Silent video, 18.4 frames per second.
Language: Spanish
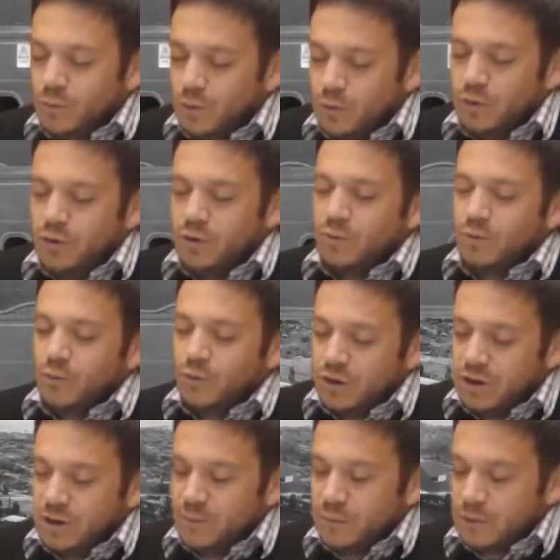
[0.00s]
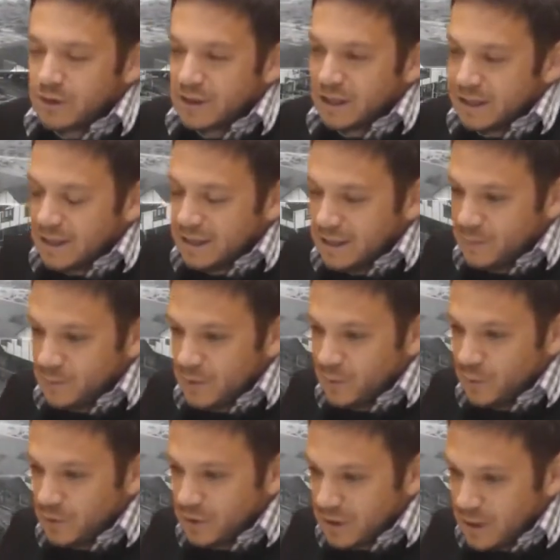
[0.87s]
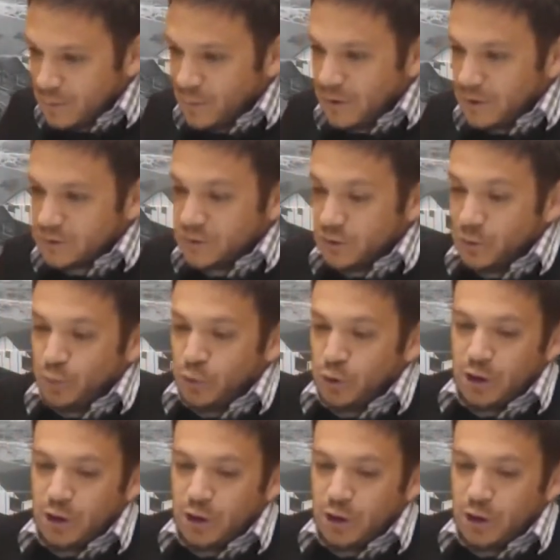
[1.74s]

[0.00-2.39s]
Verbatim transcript: muy, muy importante y es primordial para nosotros,